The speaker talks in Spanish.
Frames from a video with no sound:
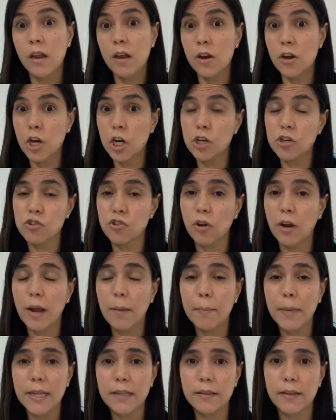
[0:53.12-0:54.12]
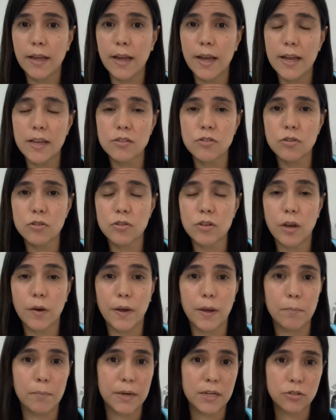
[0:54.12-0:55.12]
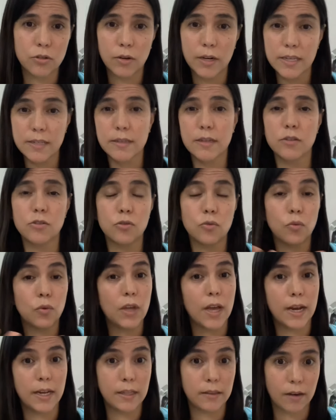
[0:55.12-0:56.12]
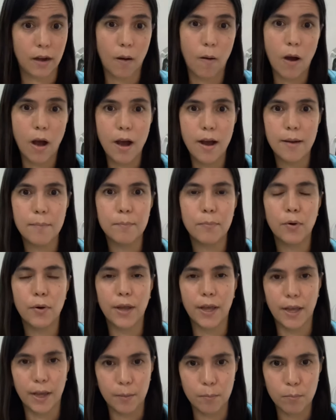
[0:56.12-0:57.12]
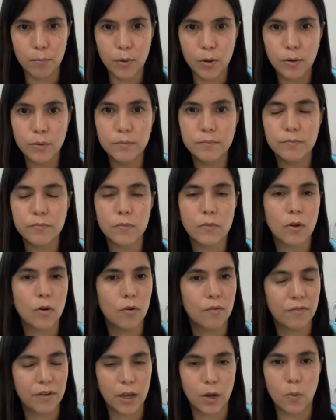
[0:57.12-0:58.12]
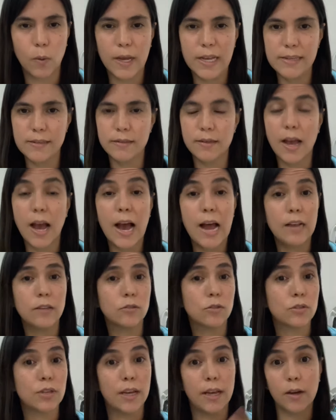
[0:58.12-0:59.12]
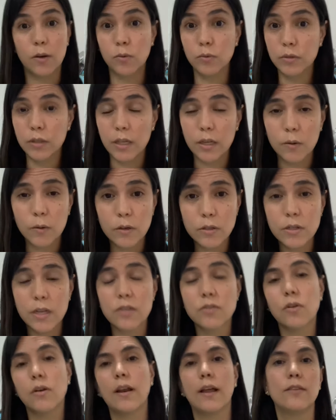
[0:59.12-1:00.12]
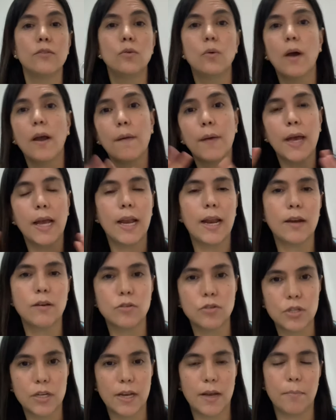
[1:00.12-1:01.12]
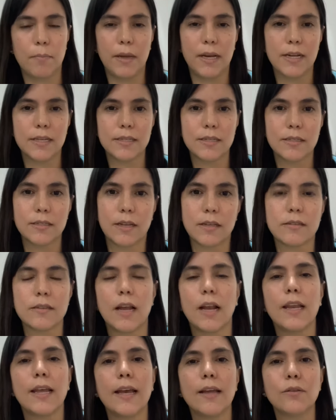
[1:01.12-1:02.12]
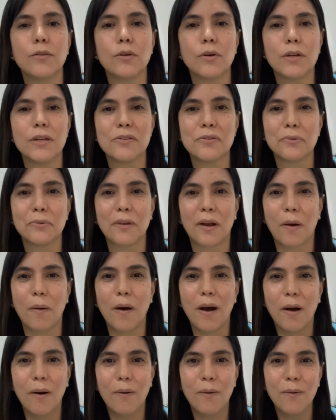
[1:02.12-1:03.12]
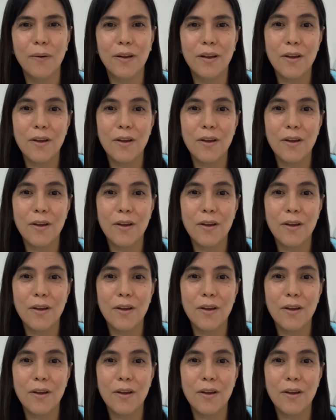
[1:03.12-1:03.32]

No solamente esto se ve en personas que estudian y trabajan, por ejemplo, con frecuencia altos ejecutivos que son las 9 de la noche y apenas están saliendo de su trabajo